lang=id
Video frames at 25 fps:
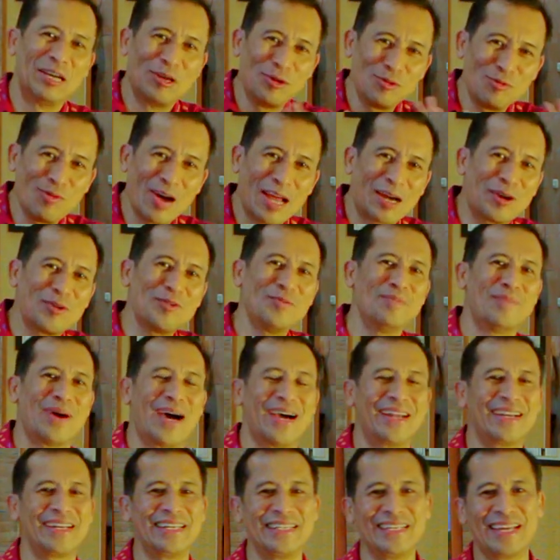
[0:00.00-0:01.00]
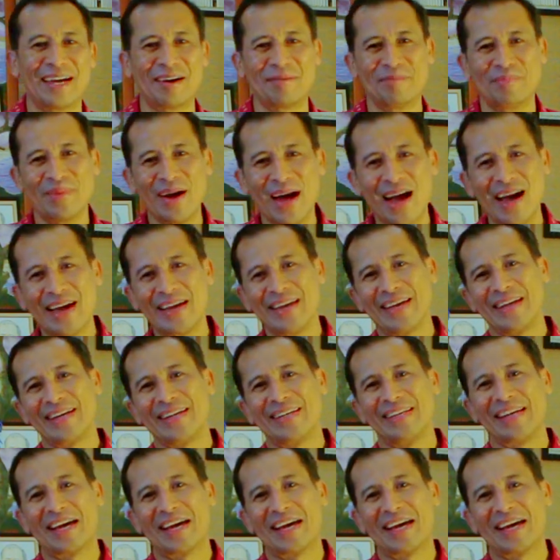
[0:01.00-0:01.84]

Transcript: luar rumah dia baik,